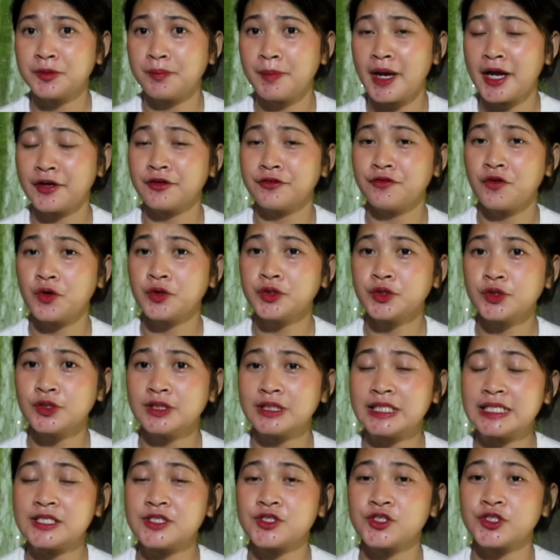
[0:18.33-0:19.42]
microphone
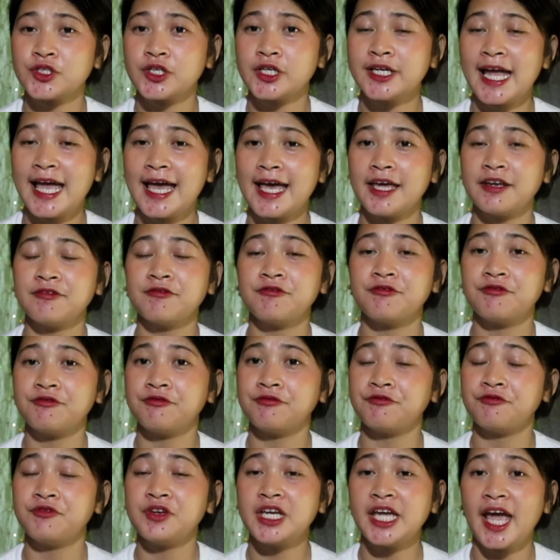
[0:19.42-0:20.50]
condenser and
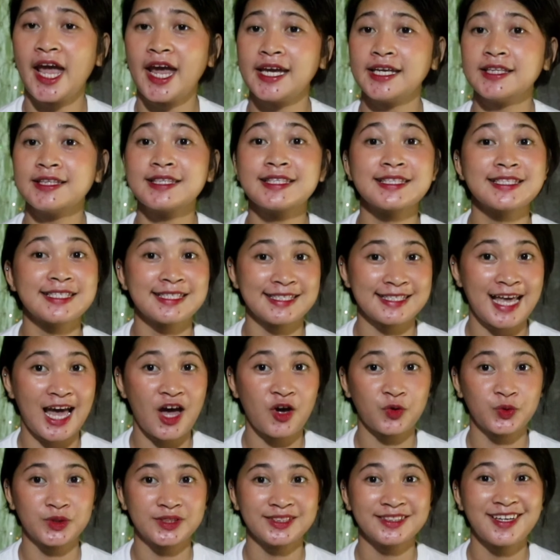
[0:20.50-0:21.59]
V8
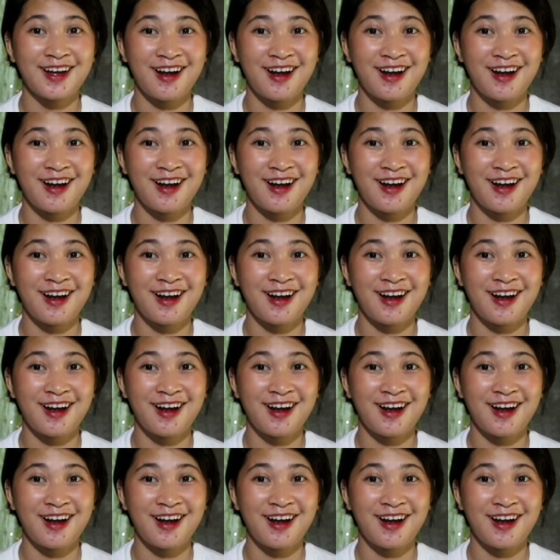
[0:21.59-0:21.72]
sound